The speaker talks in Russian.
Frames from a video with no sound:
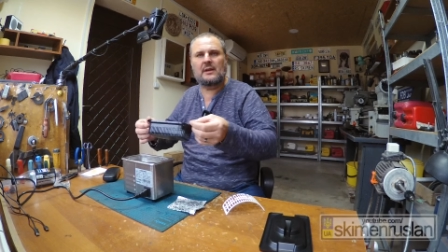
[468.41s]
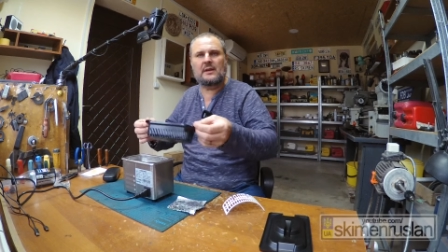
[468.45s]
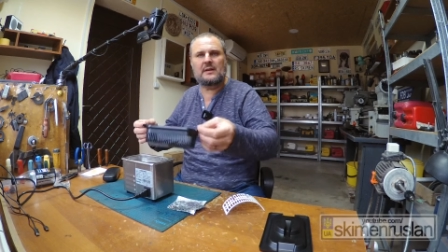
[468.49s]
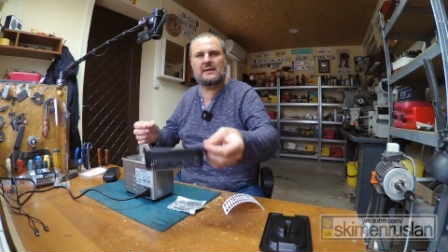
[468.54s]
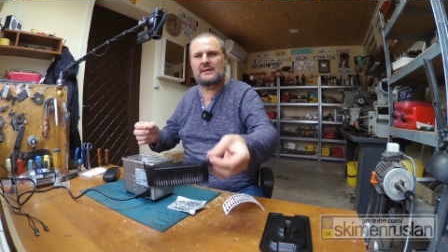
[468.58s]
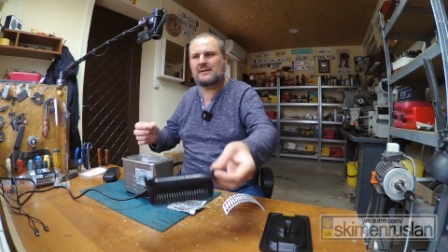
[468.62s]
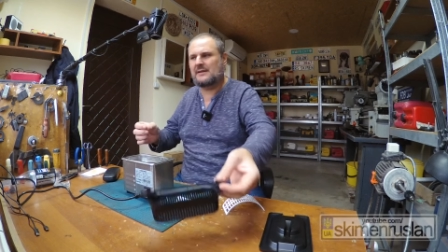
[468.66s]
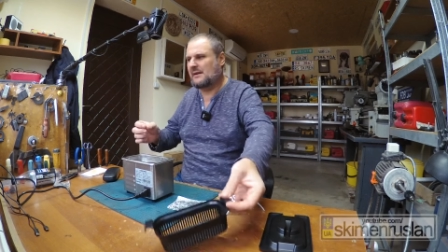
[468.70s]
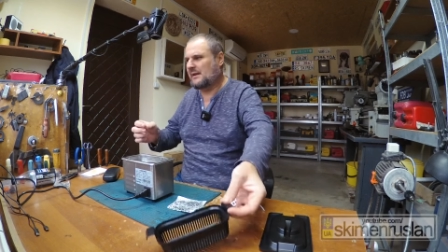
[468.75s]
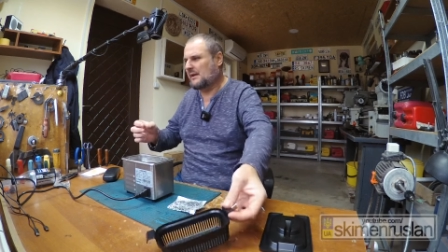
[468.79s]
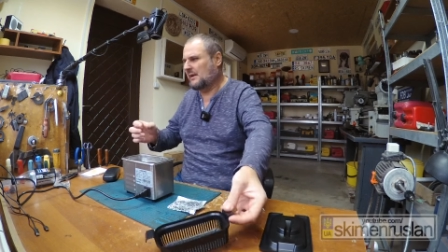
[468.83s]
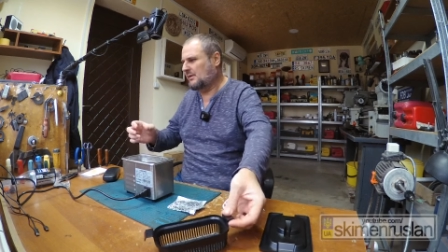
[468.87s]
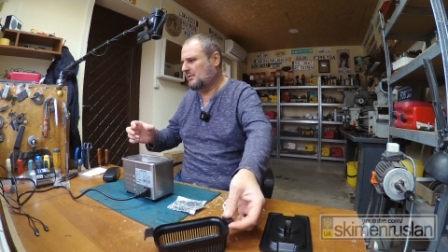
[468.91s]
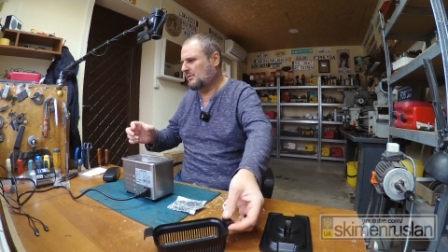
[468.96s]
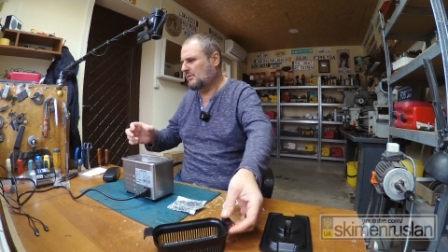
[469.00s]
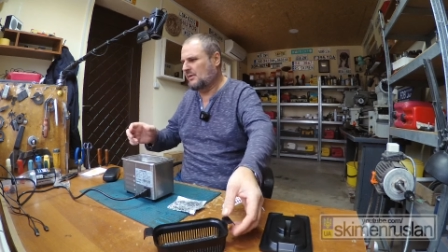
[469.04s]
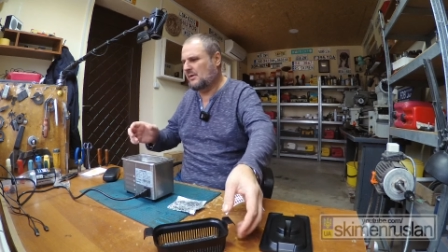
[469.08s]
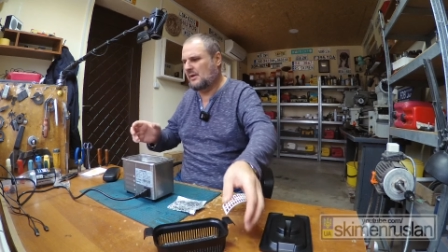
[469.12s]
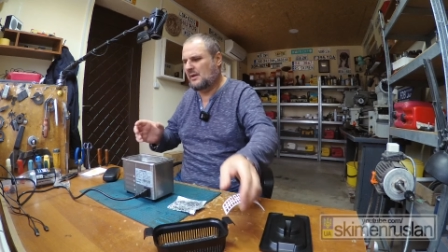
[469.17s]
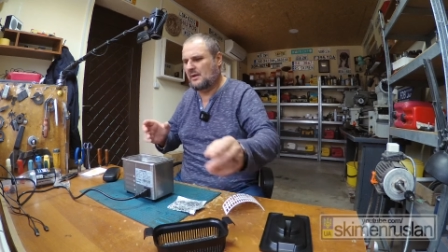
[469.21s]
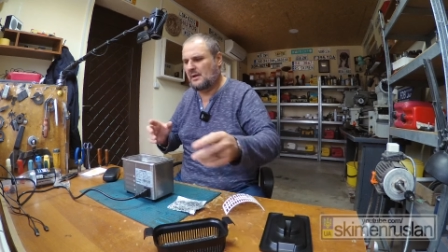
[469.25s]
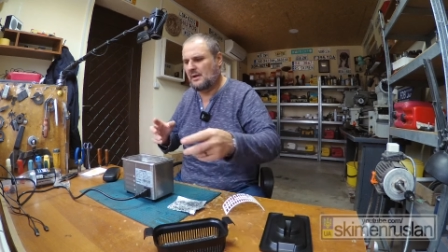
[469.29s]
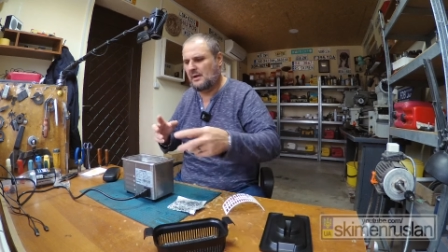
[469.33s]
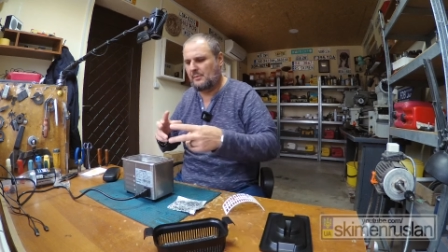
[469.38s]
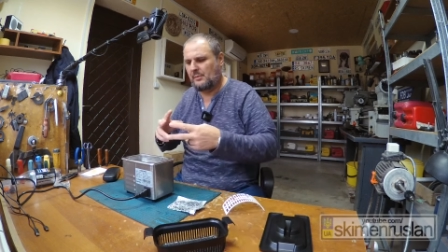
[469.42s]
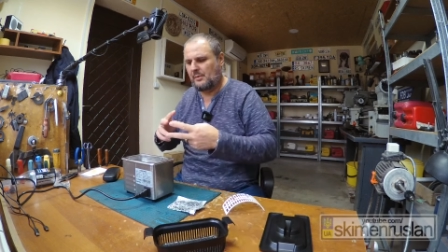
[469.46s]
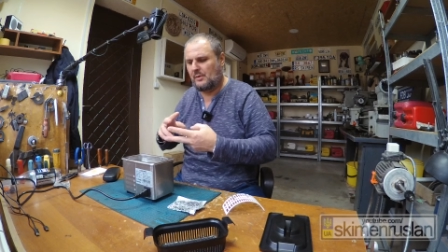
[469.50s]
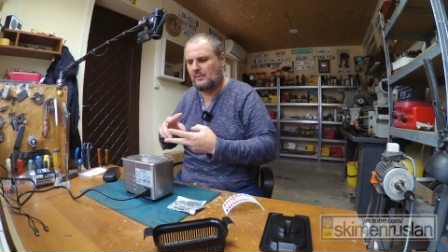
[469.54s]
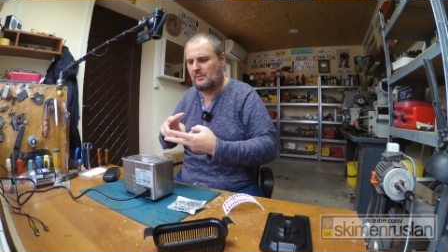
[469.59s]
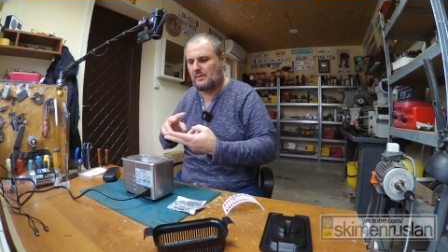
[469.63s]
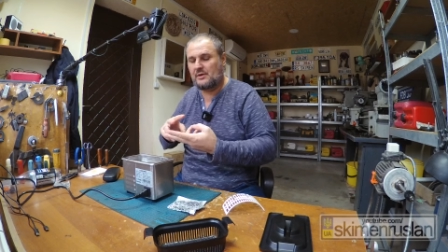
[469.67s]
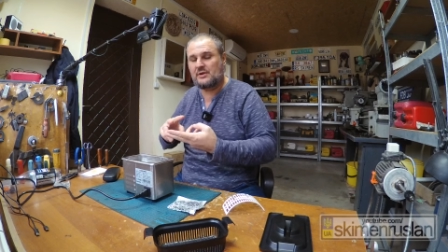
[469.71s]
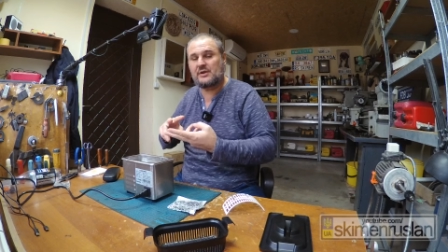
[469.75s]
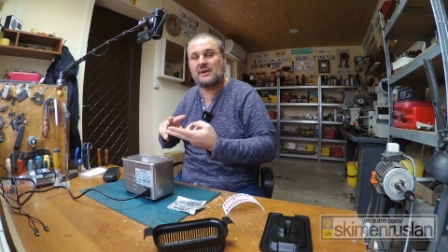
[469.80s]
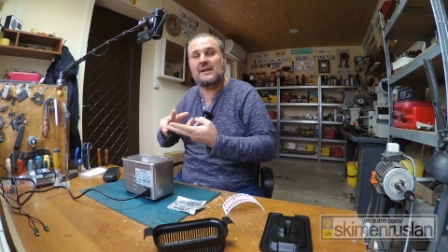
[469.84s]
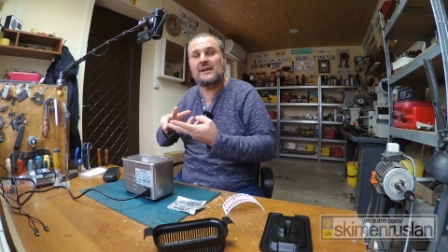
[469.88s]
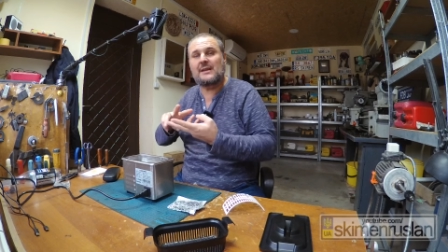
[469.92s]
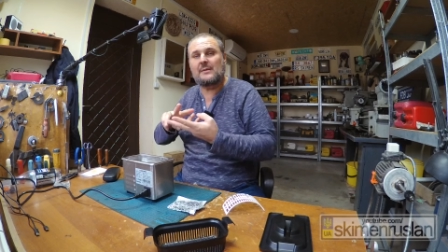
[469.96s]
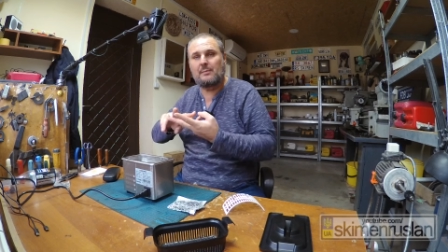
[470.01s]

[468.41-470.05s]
есть такая тоненькая проволочка и